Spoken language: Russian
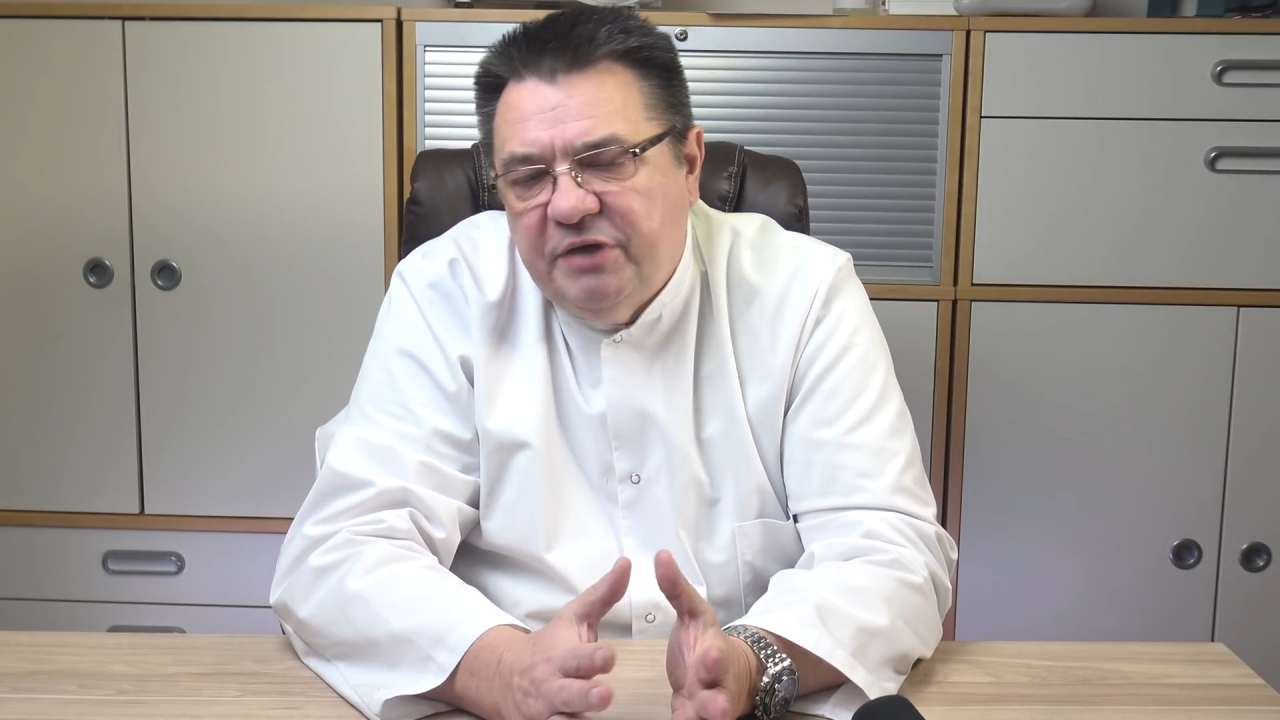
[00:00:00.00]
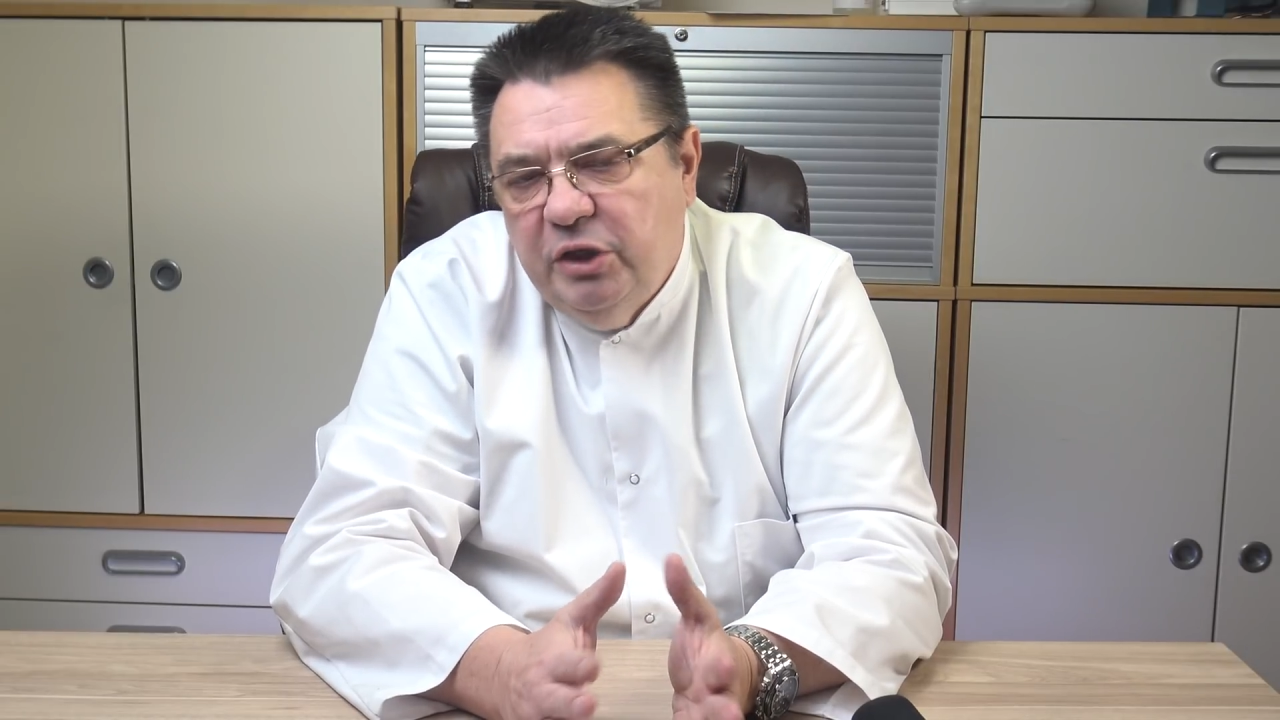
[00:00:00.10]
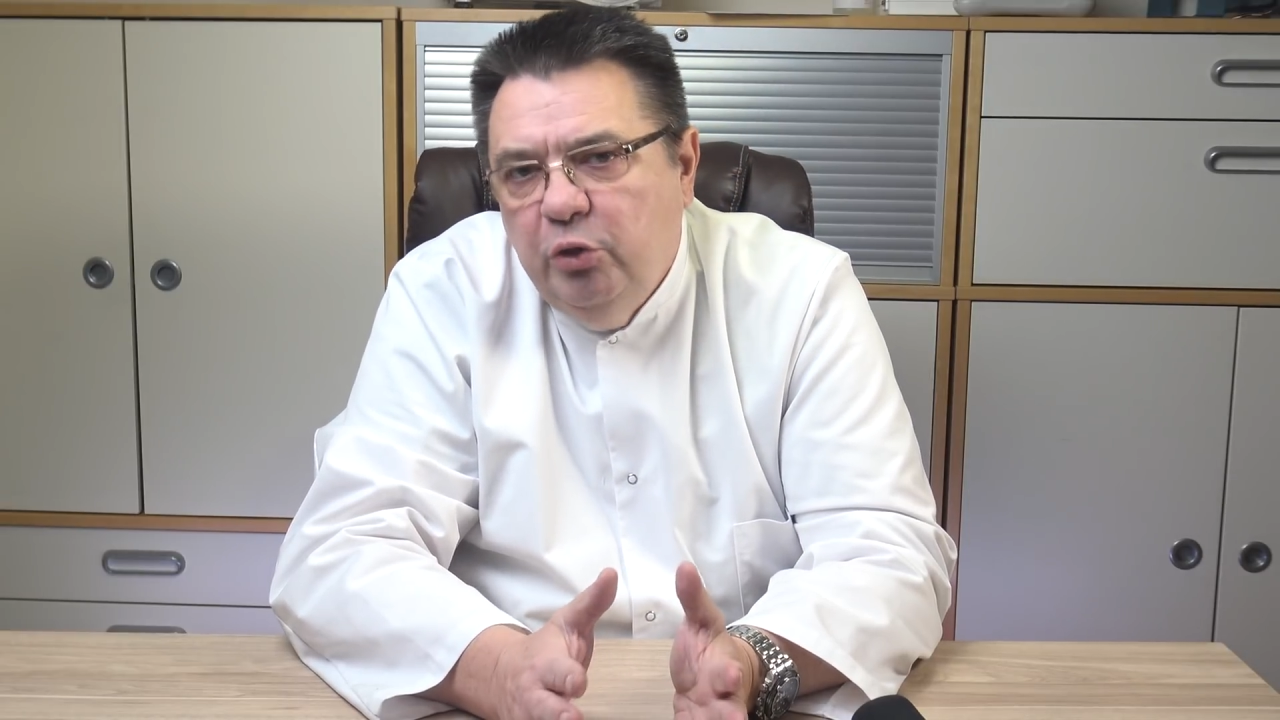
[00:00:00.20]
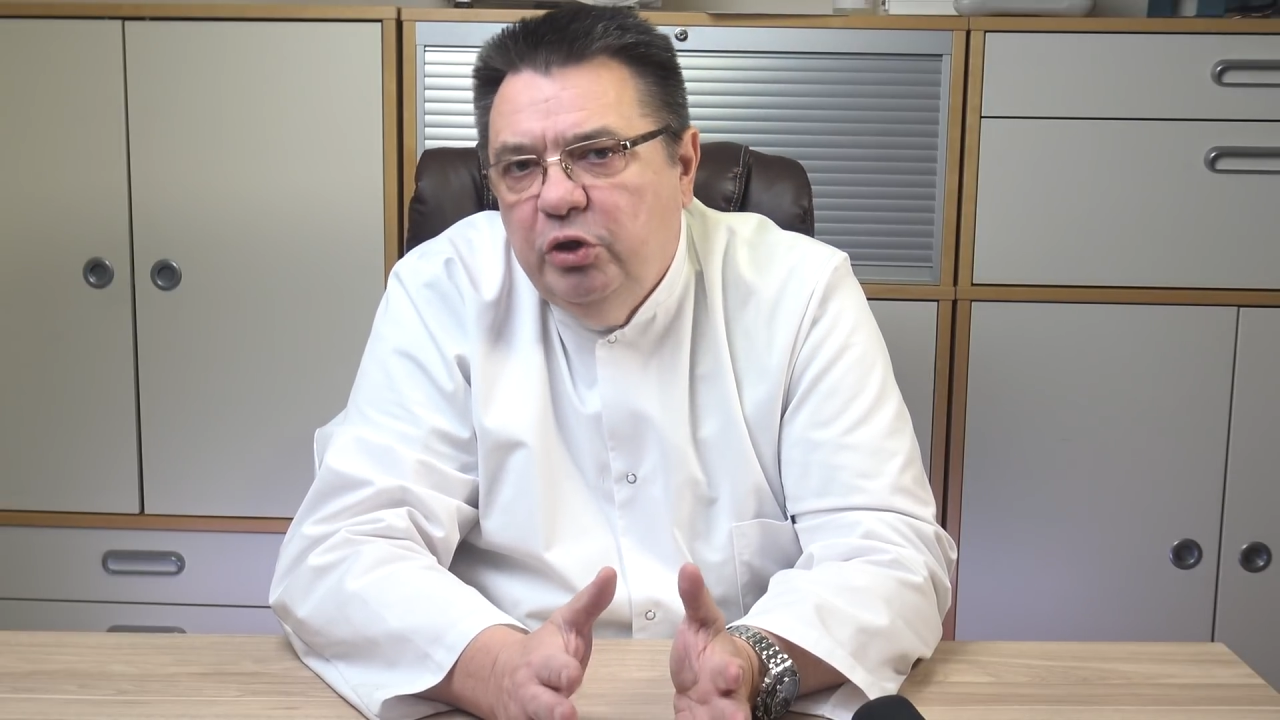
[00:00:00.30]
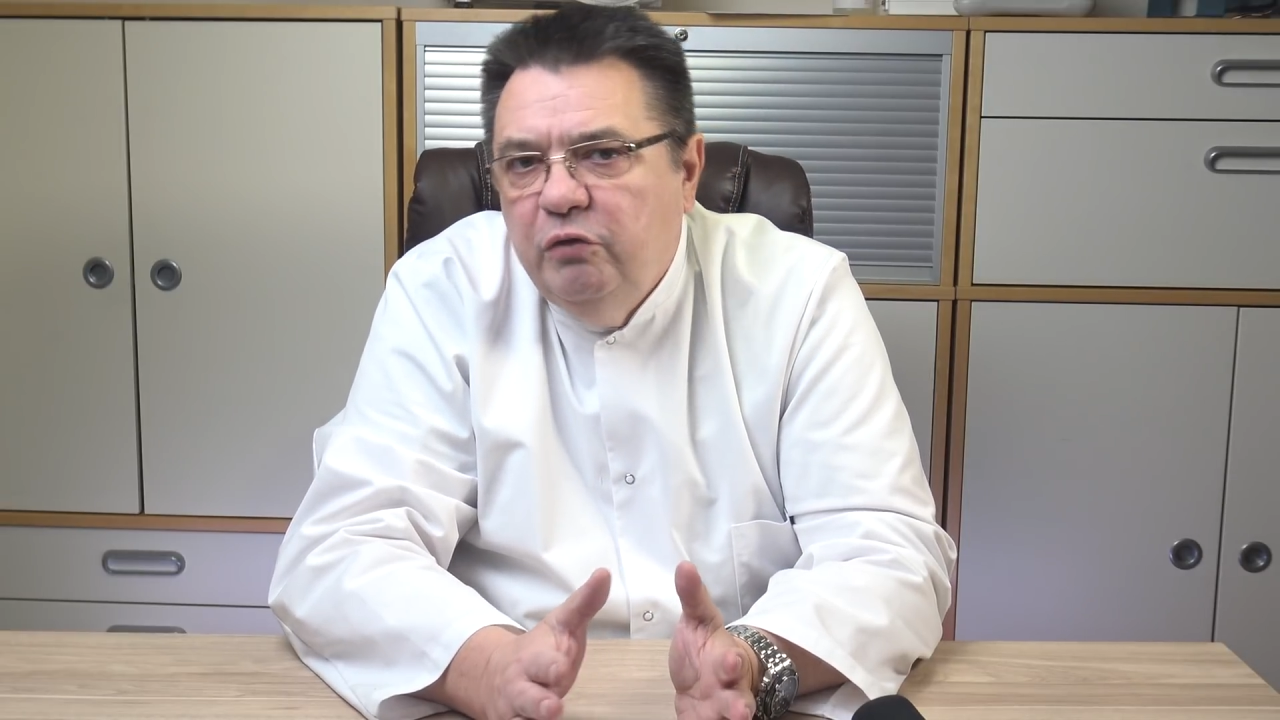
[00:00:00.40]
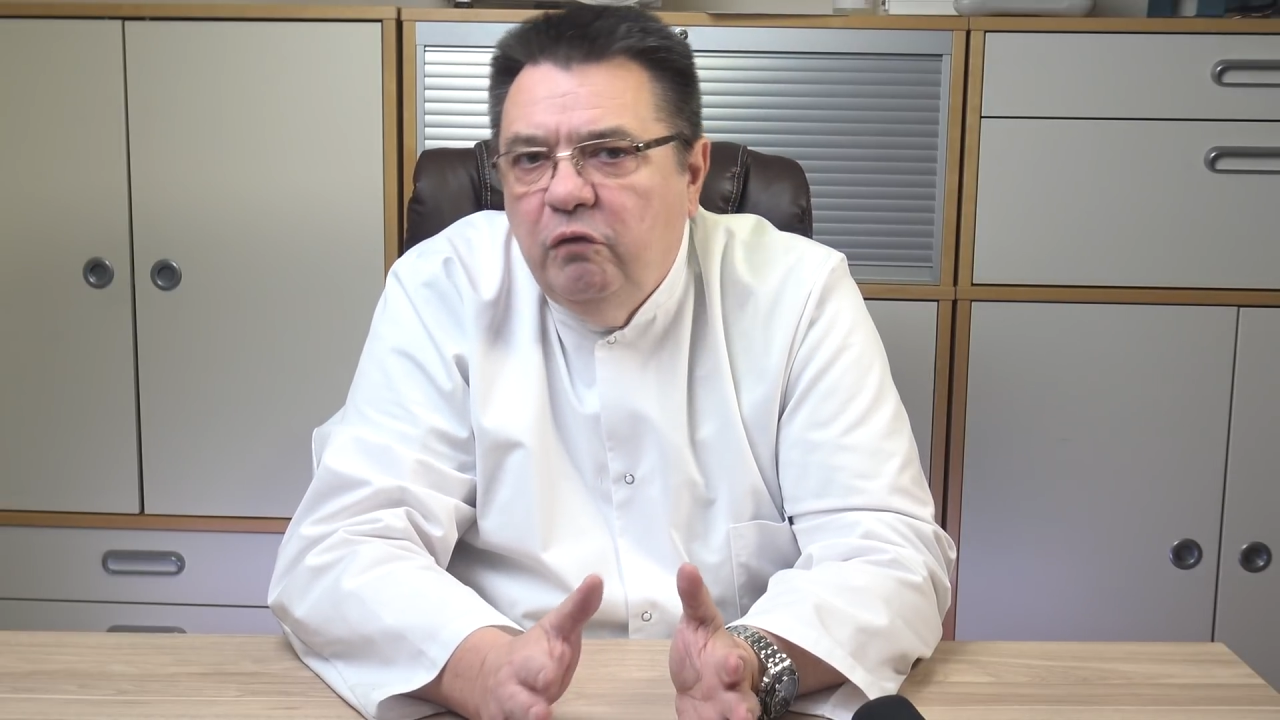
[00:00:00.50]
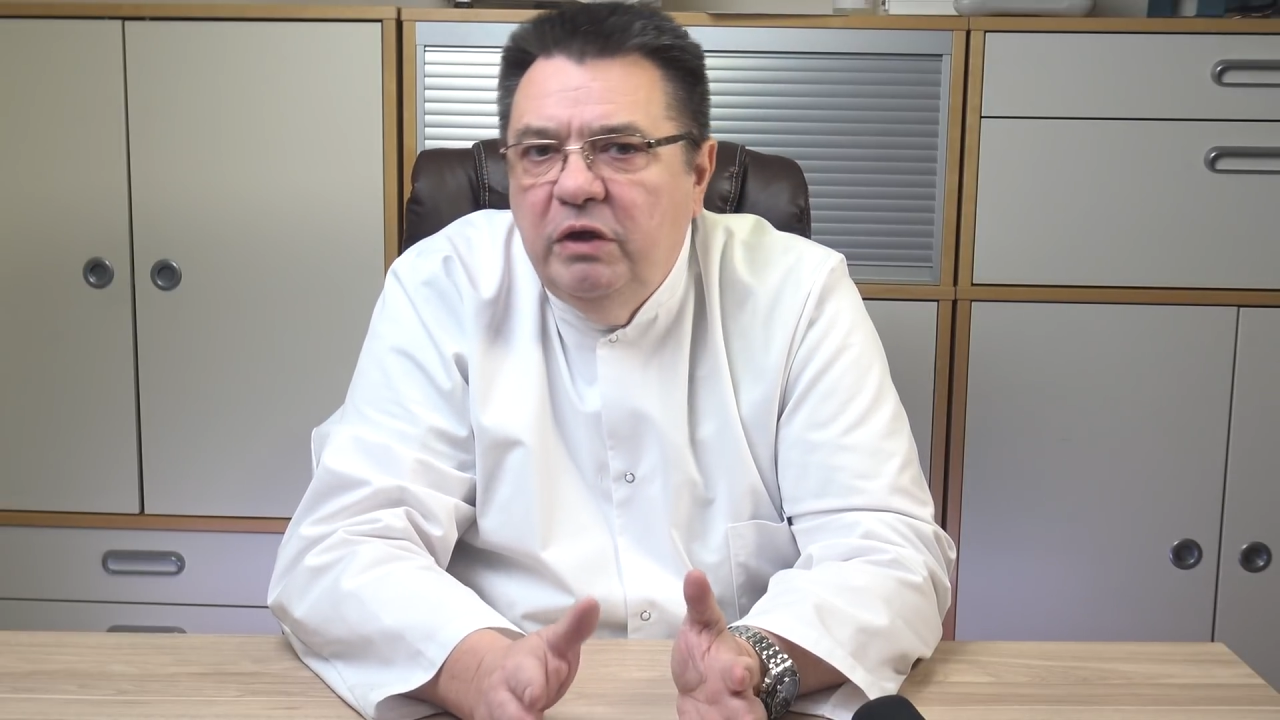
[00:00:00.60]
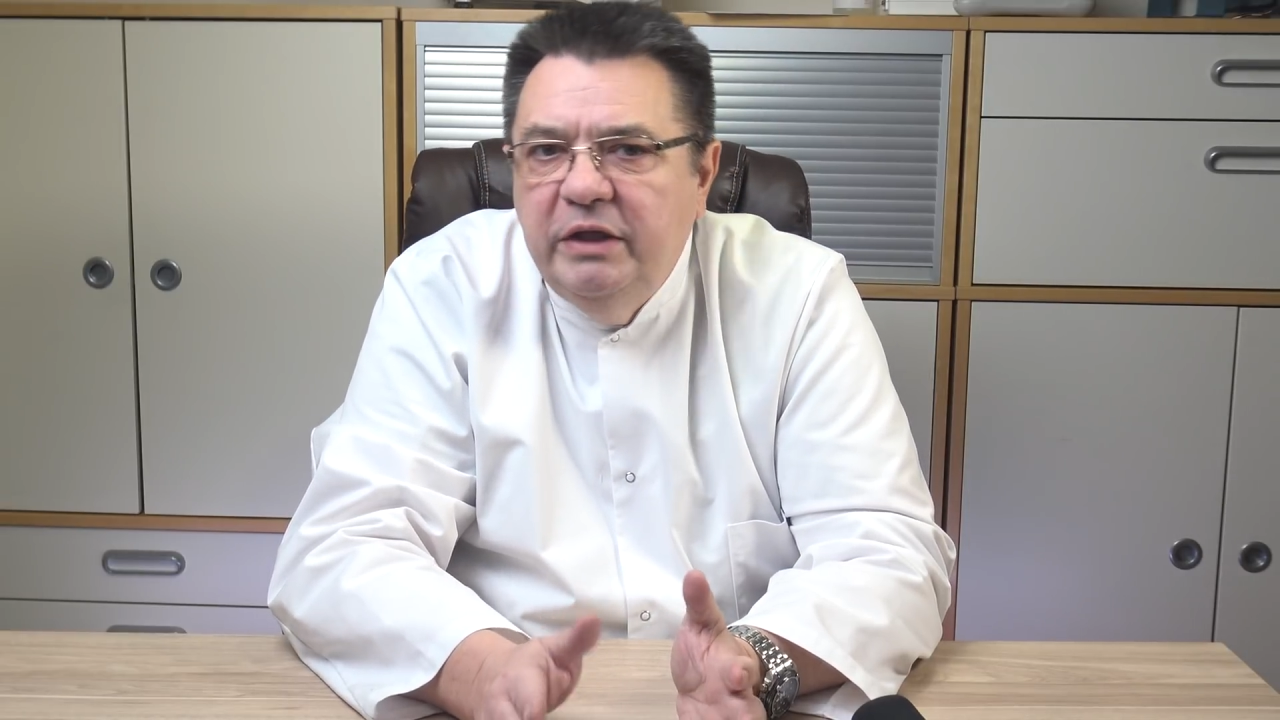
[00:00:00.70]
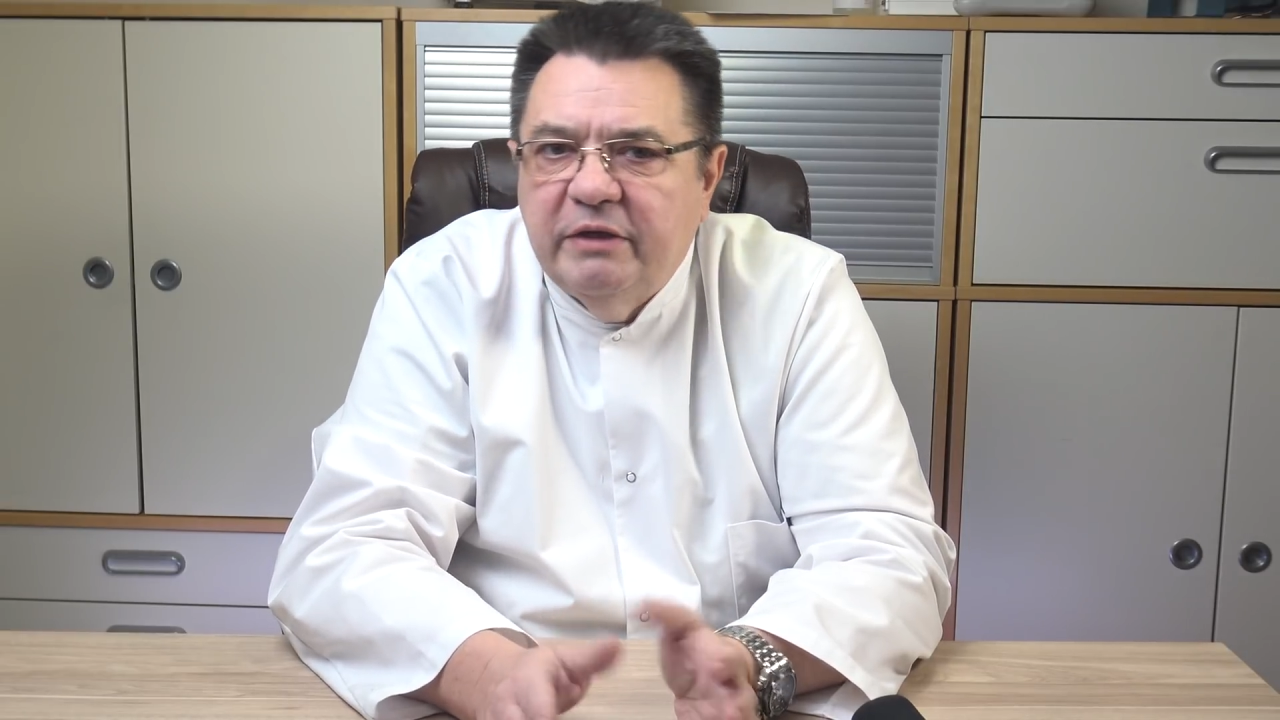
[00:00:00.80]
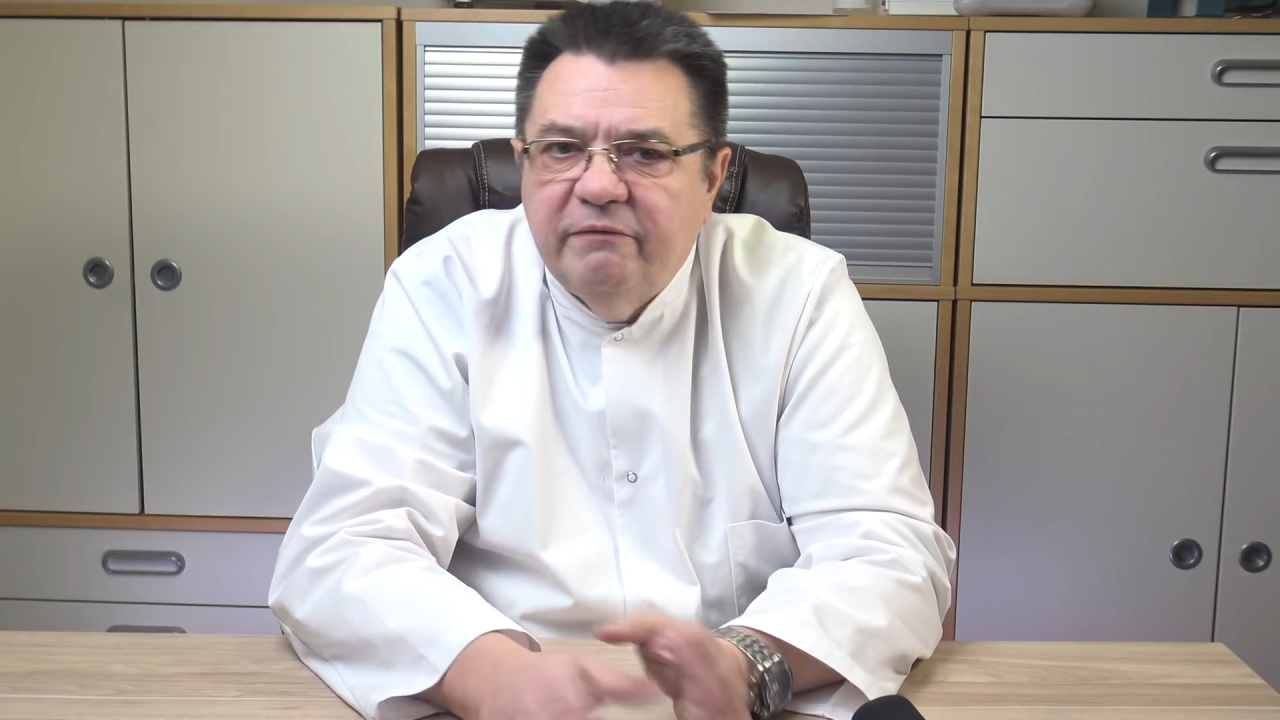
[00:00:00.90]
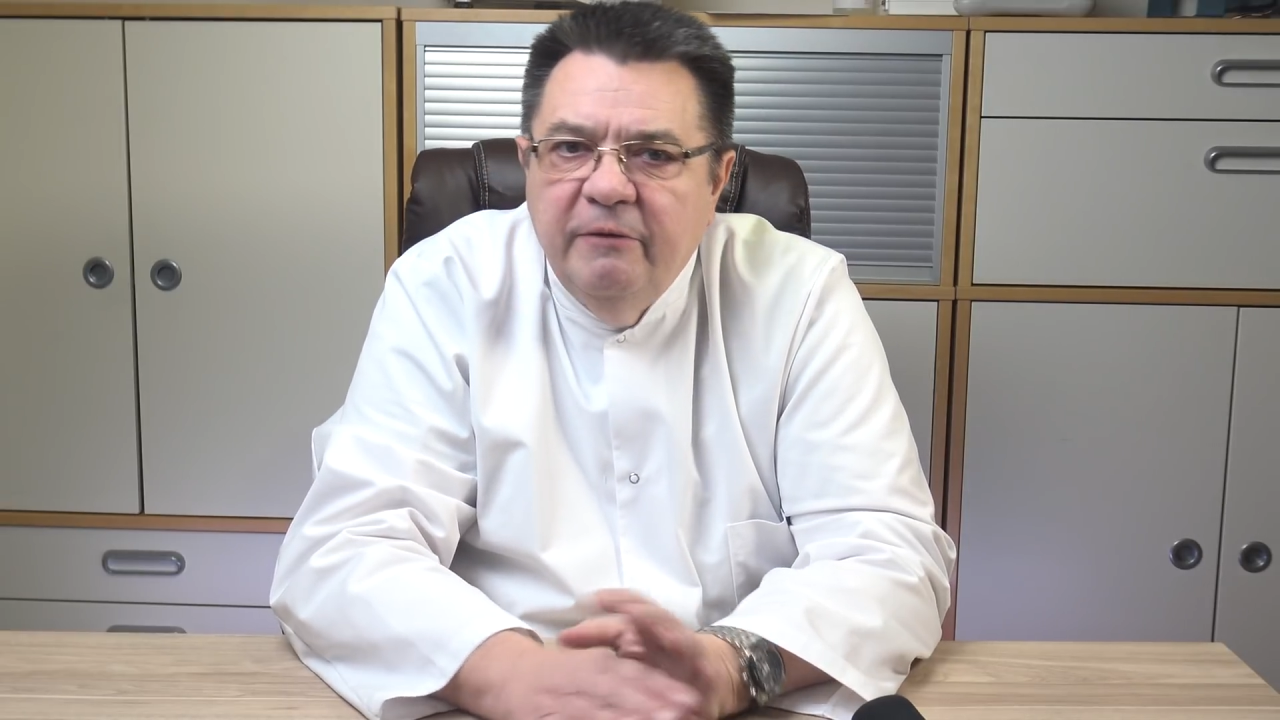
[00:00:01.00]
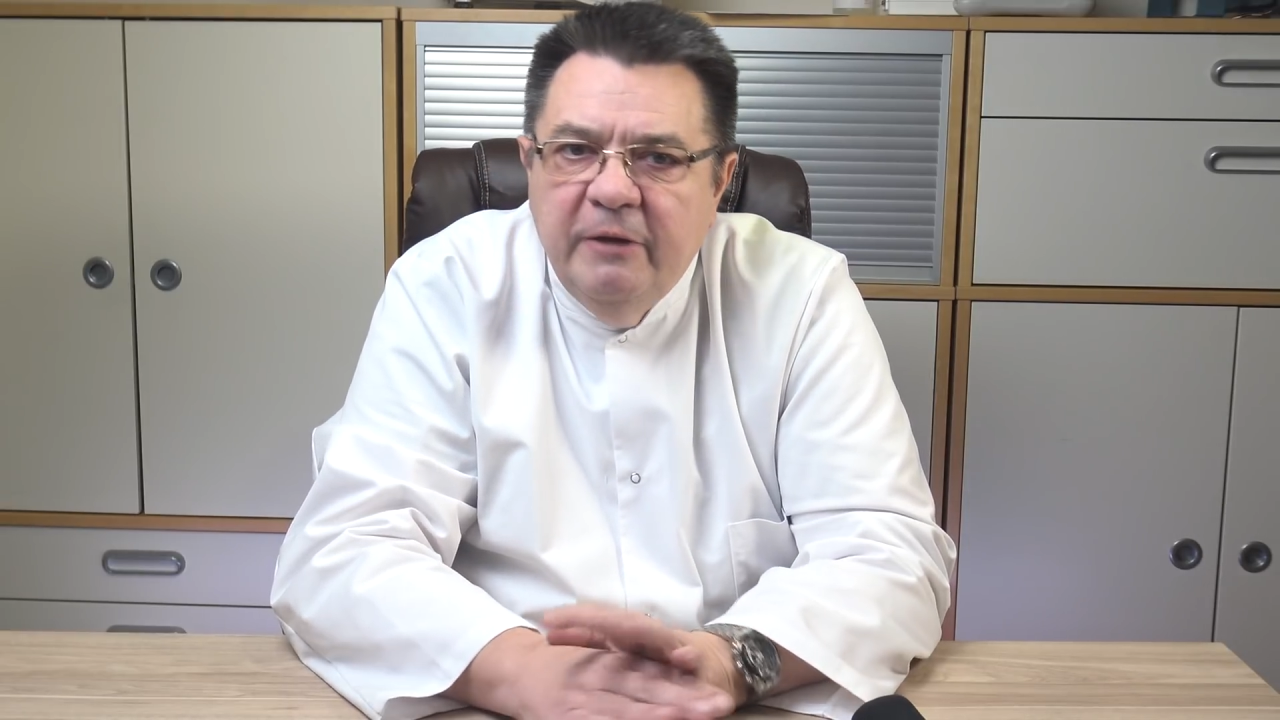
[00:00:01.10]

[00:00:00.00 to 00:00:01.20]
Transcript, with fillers: районе 2 литров.